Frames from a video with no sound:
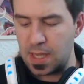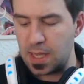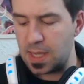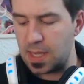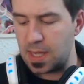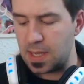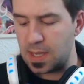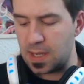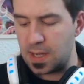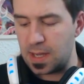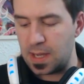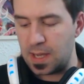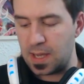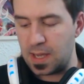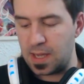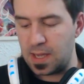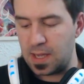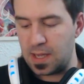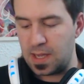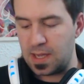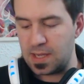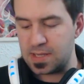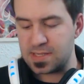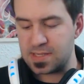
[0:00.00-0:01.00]
Y
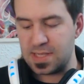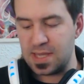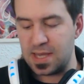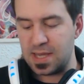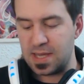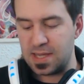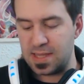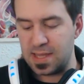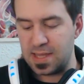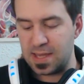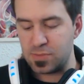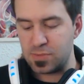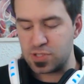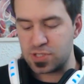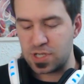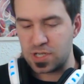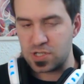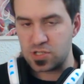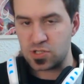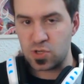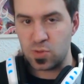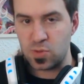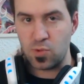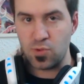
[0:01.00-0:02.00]
eh, esta, digamos
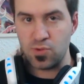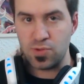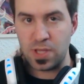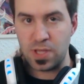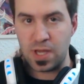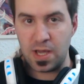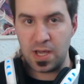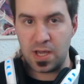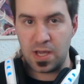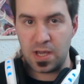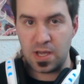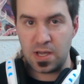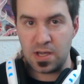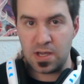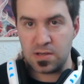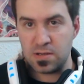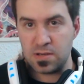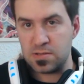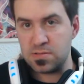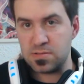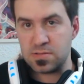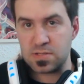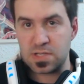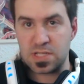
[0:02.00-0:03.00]
que es como
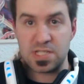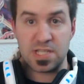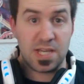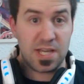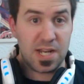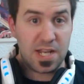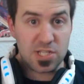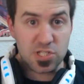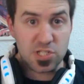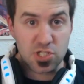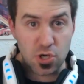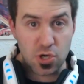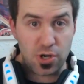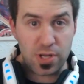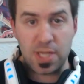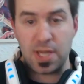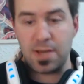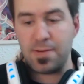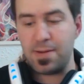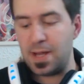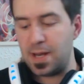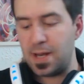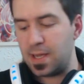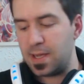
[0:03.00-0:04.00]
una... que sigue la
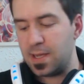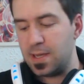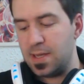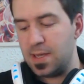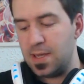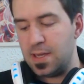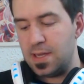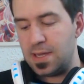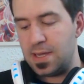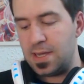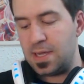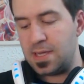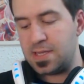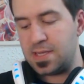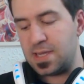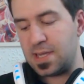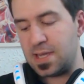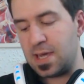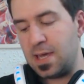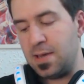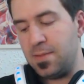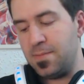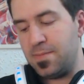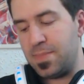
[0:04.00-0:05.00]
historia, ¿vale? Y
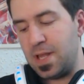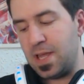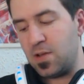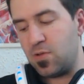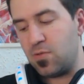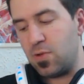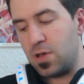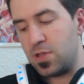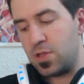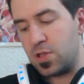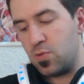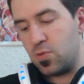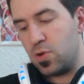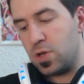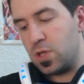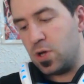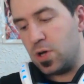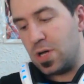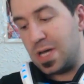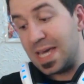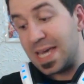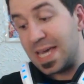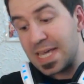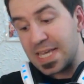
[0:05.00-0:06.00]
sigue en Play 4.
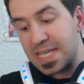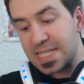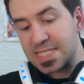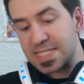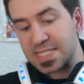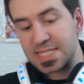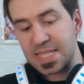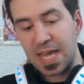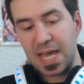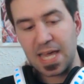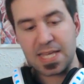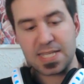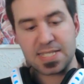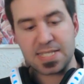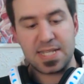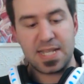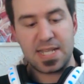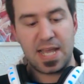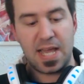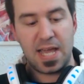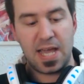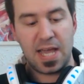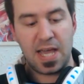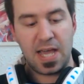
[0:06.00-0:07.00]
Bueno, esta es
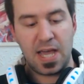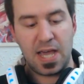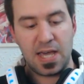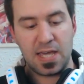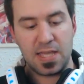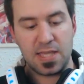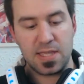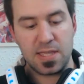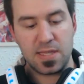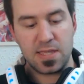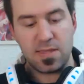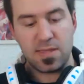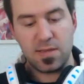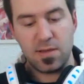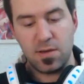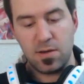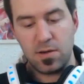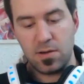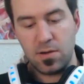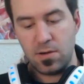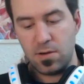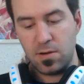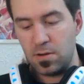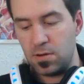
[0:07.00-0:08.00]
la
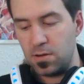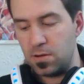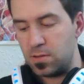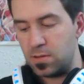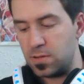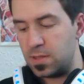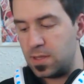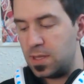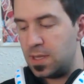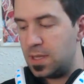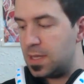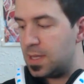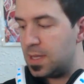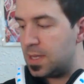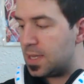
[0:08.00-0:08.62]
edición